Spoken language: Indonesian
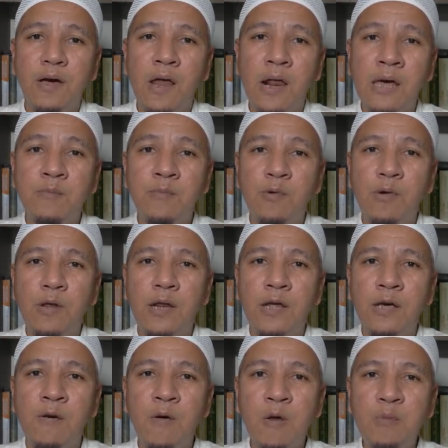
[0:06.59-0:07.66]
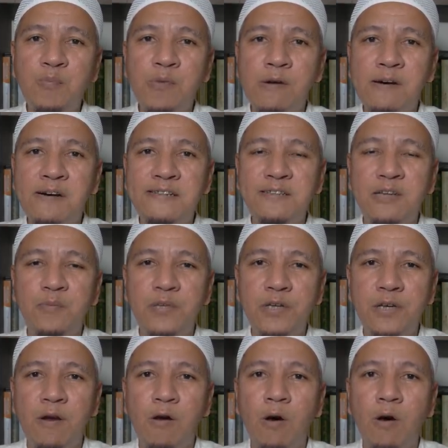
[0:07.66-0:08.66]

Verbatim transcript: Alhamdulillahirabbil alamin.